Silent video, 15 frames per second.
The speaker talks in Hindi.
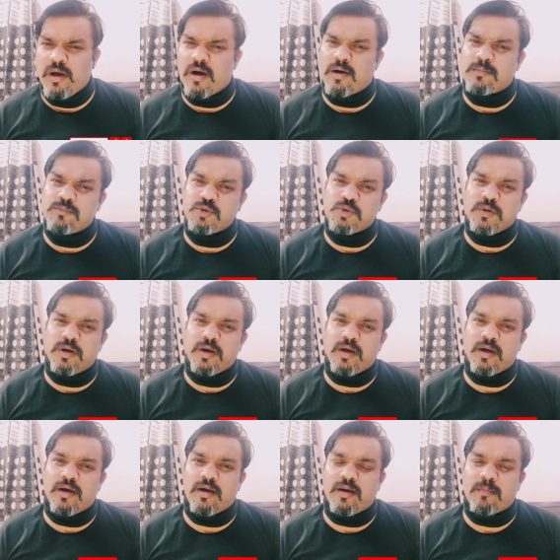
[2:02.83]
कि हम जो
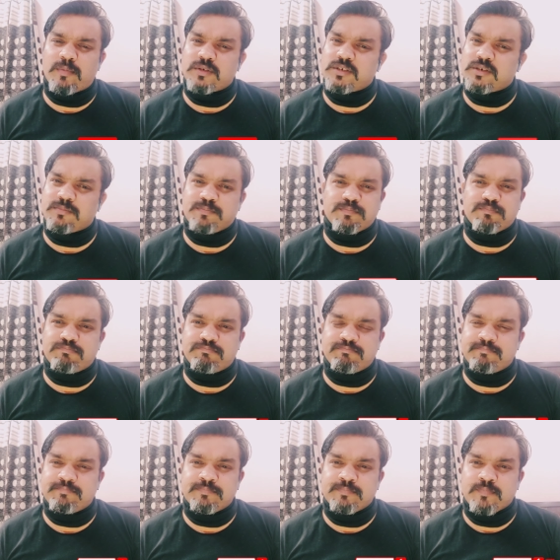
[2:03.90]
है बस
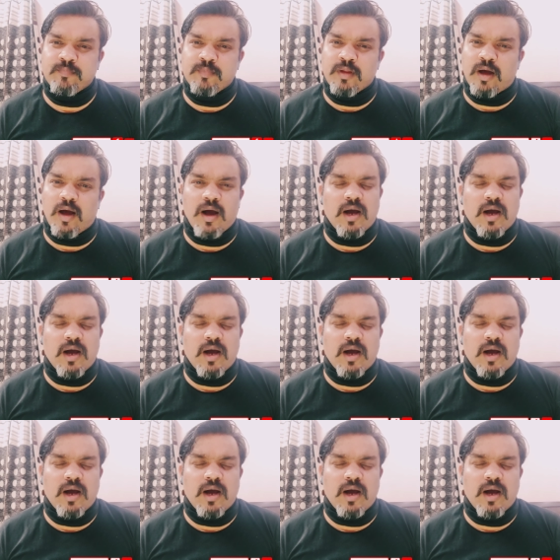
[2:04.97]
अब